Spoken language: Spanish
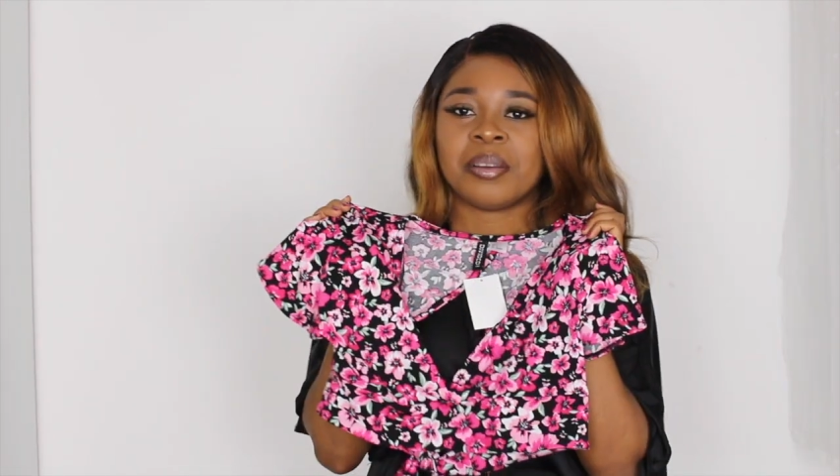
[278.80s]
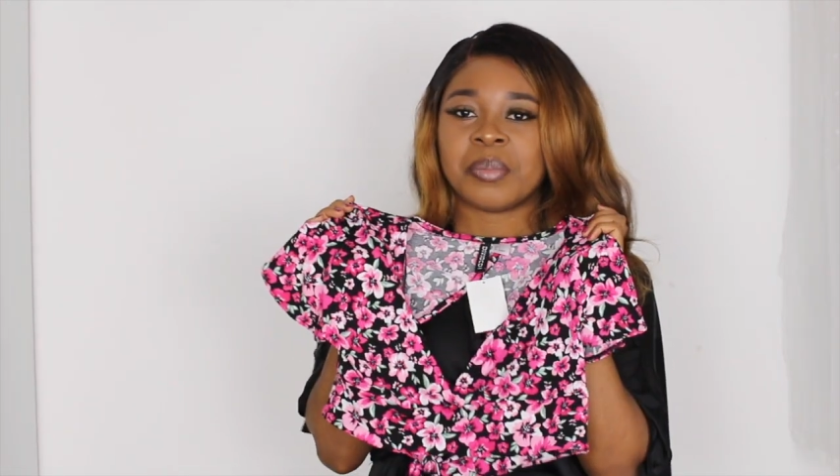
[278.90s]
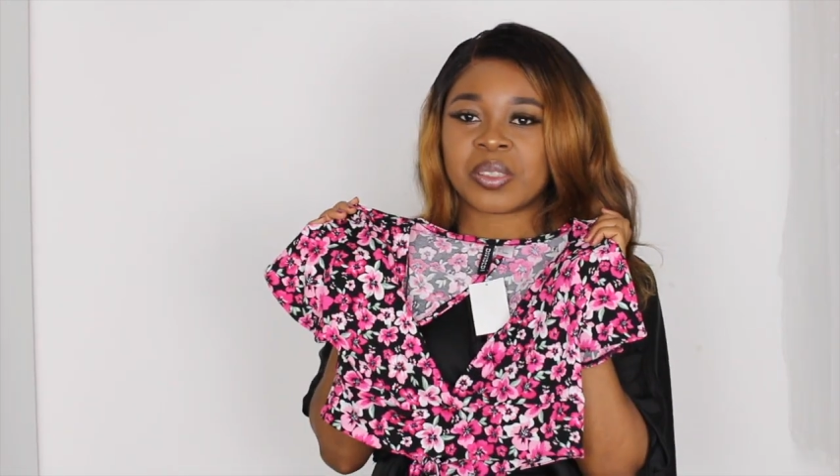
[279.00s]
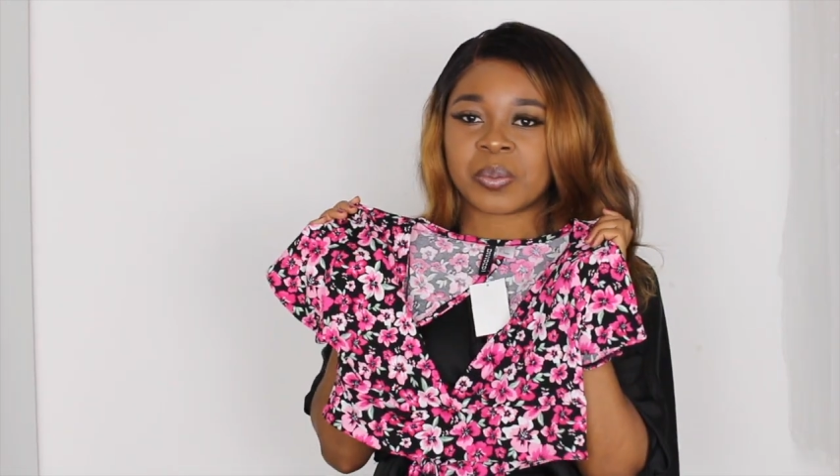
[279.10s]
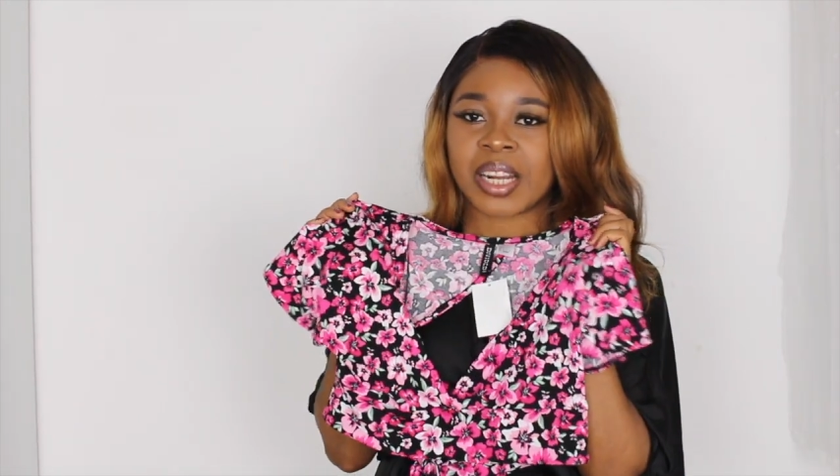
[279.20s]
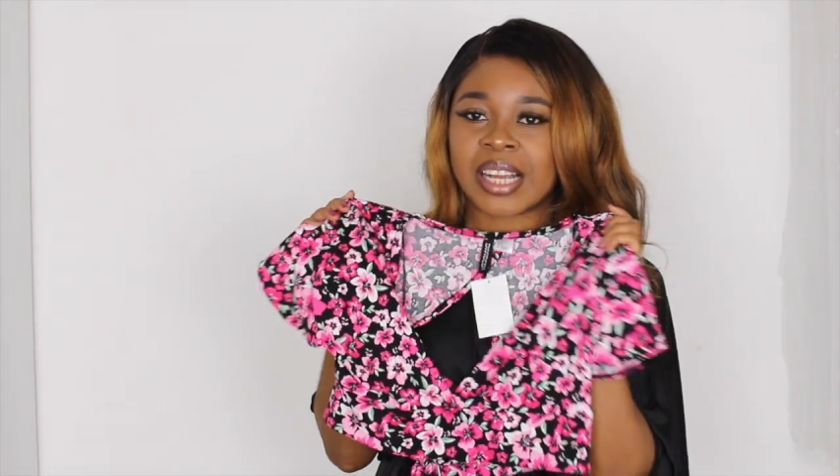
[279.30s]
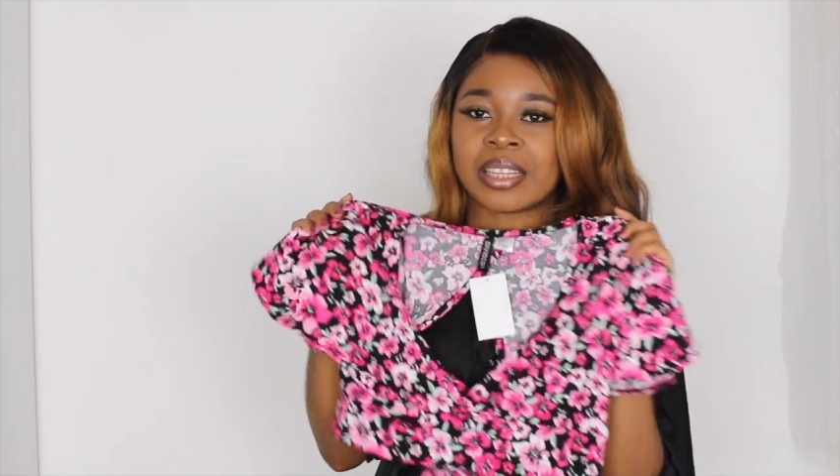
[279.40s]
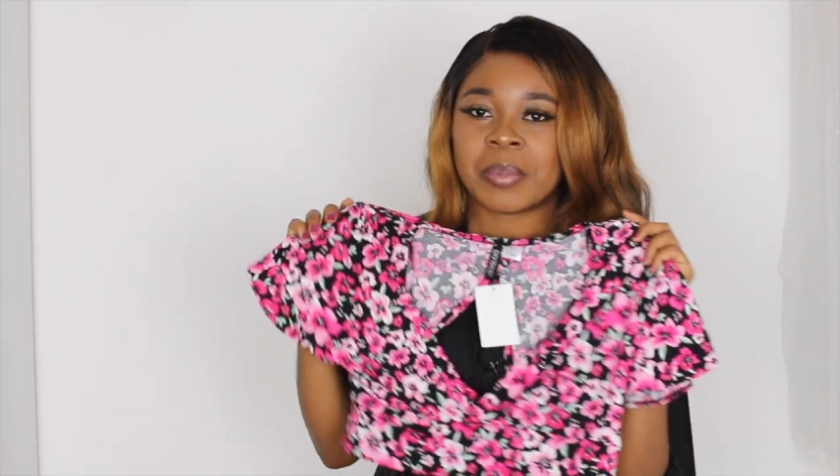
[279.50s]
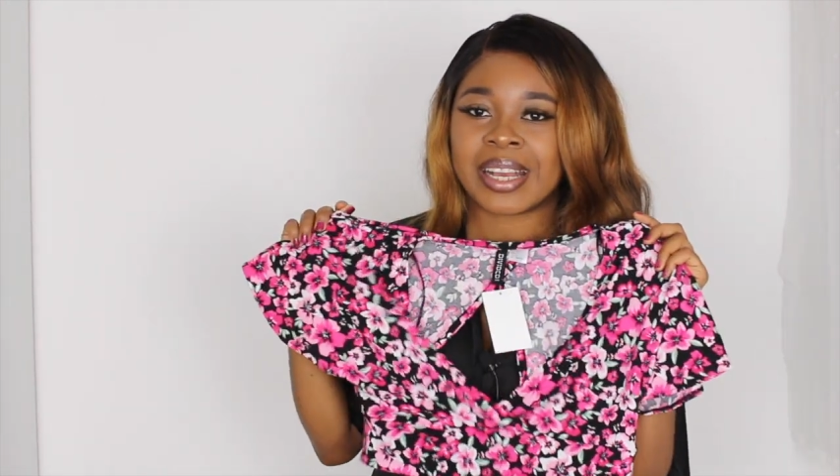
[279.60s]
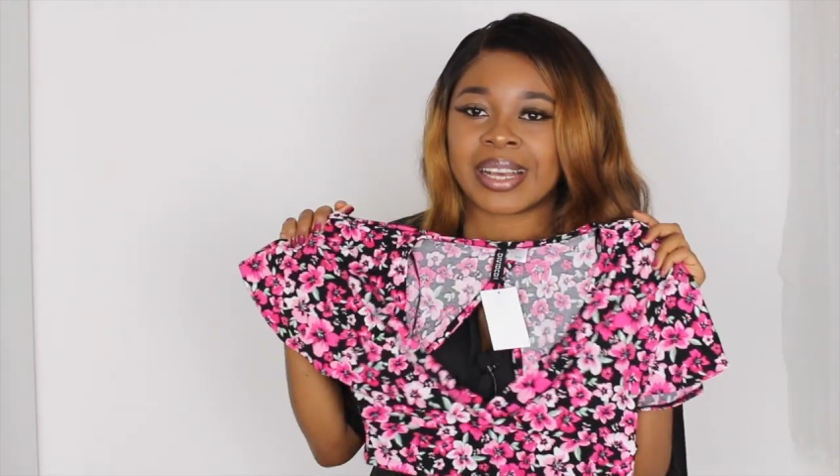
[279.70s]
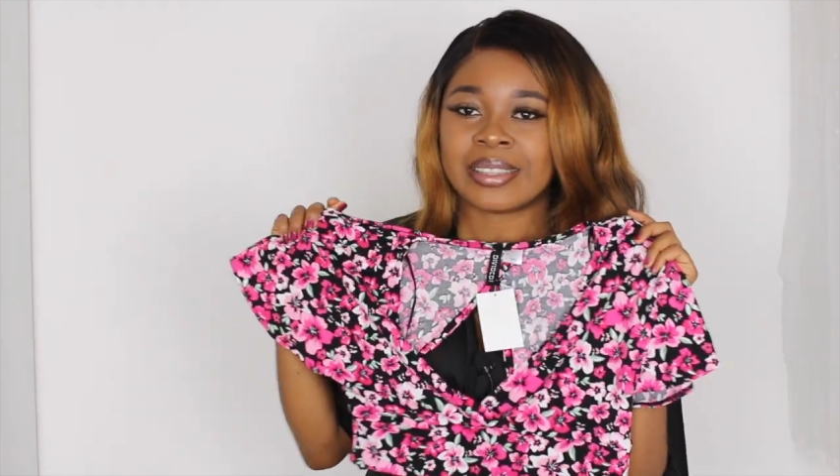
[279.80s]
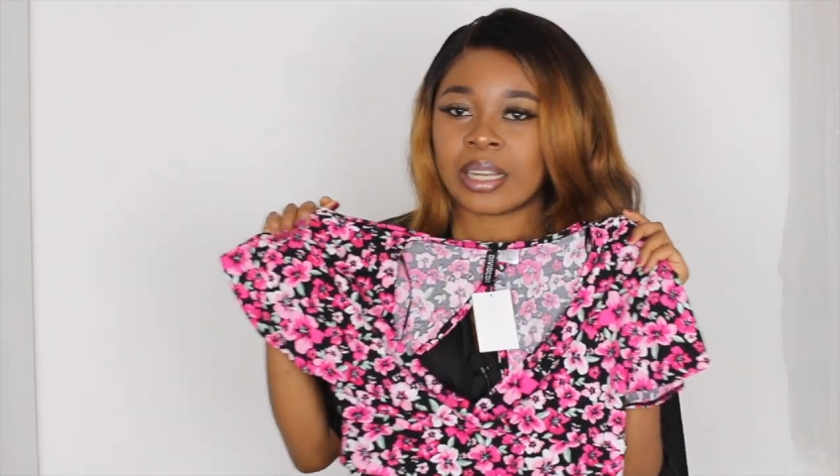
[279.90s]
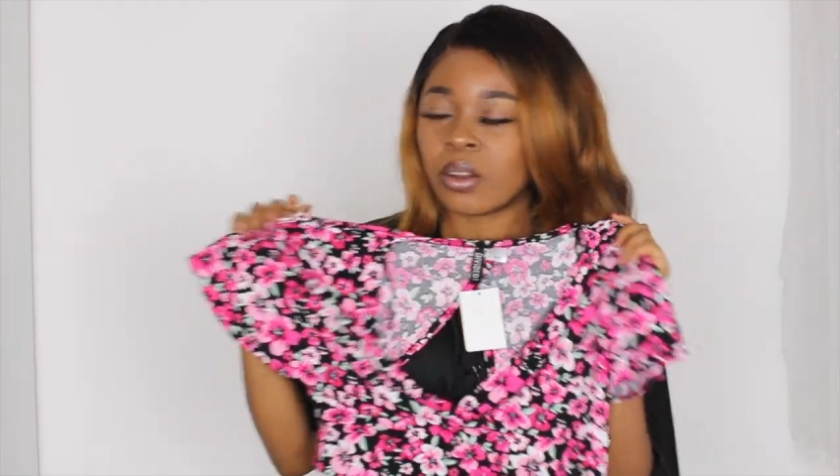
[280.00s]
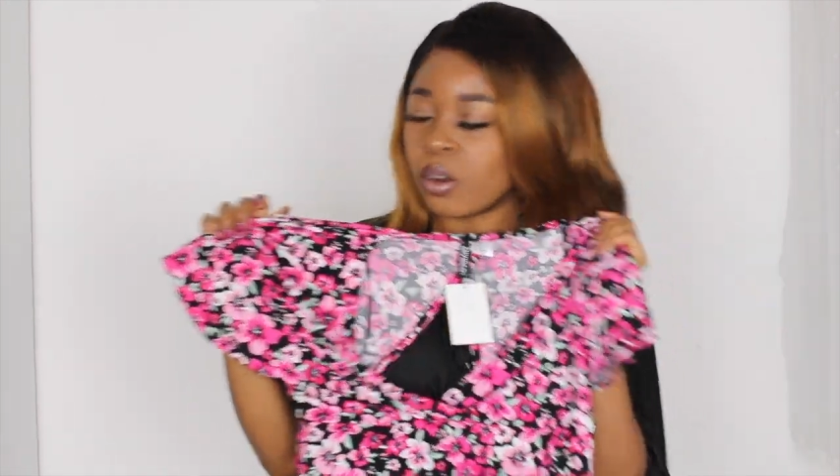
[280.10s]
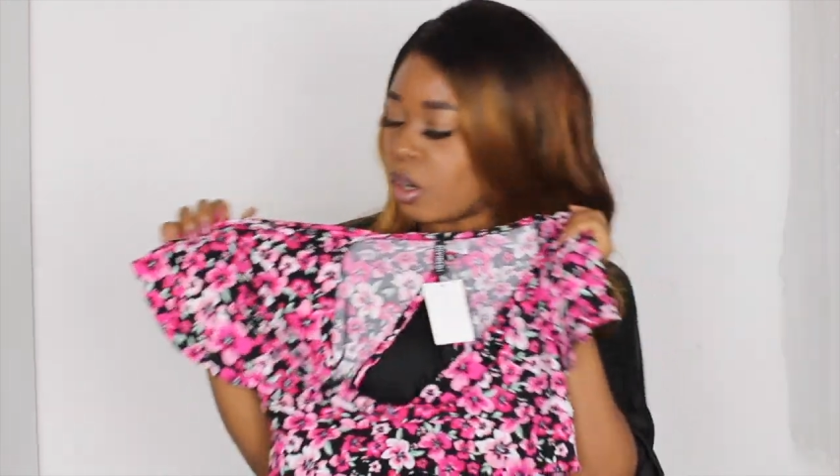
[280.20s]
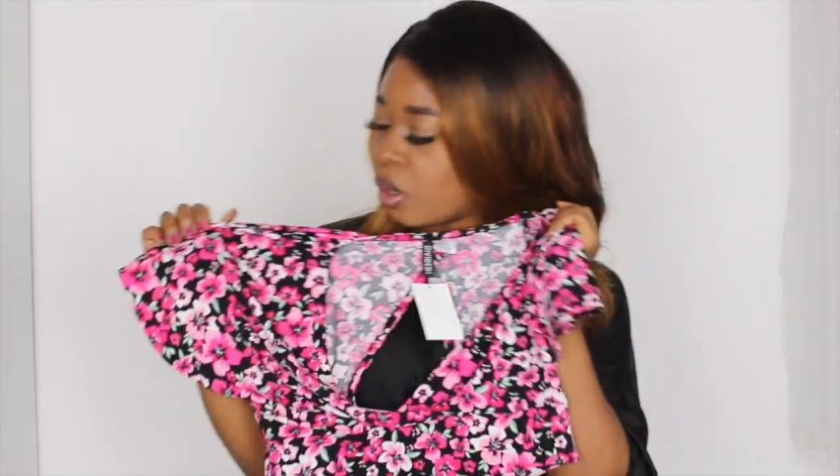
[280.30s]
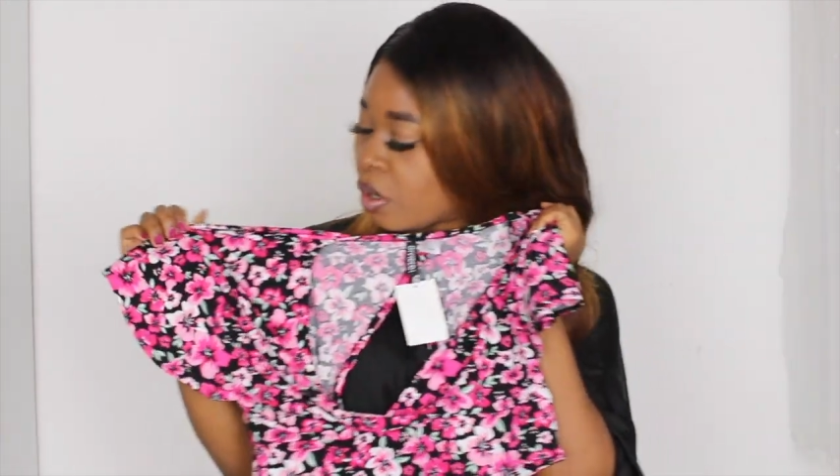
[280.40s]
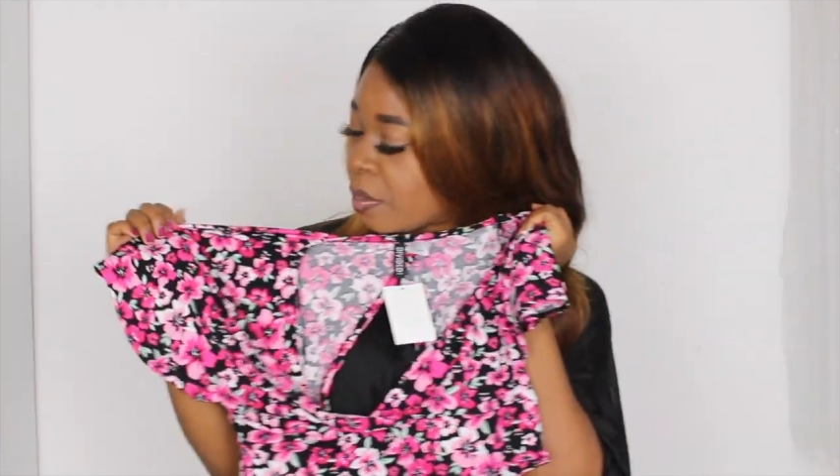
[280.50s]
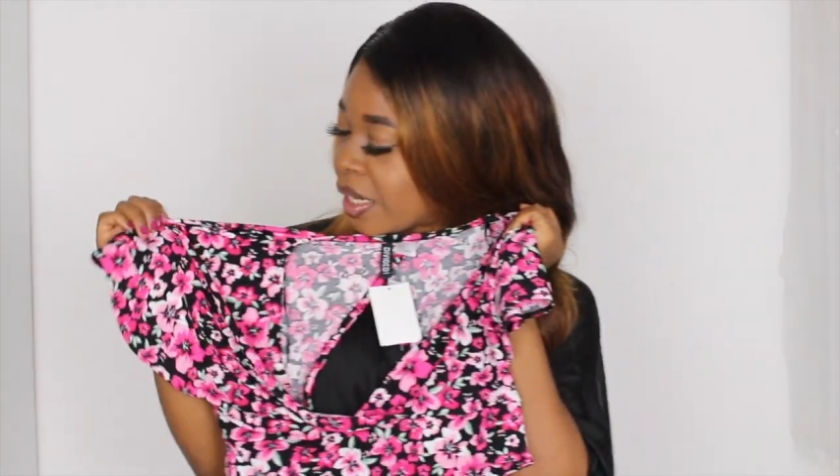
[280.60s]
me super encanta, me encanta el color,